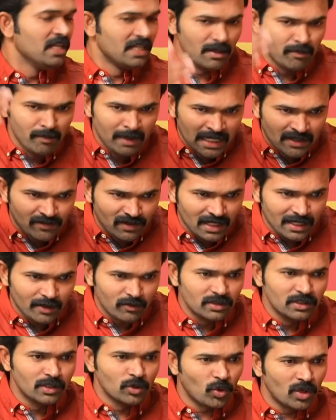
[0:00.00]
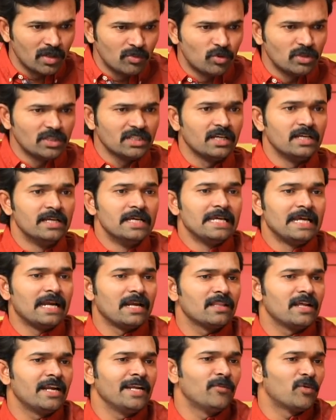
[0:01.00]
இங்க மீனவர்களை வந்து கொல்லும் போது
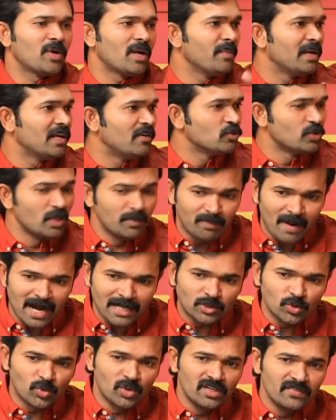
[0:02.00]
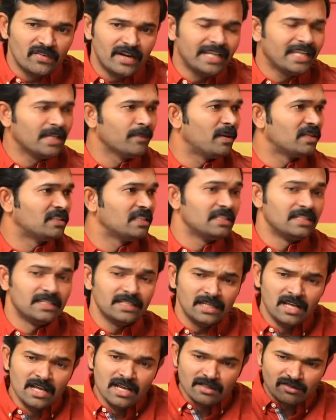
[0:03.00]
இளதாண்டி போறான் மீனவன் சொல்லி பார்த்து கொண்டு வேடிக்கை பார்த்தது
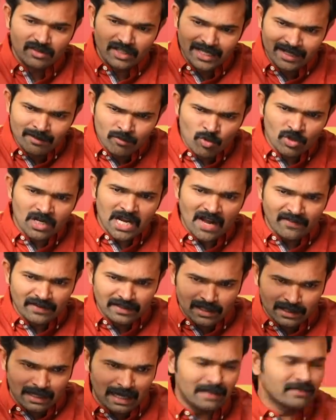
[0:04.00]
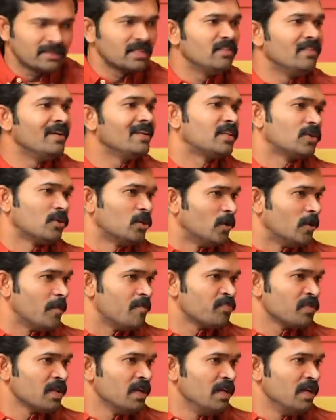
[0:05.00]
என்று திமுகவை இந்த களத்தில் வீழ்த்தணும்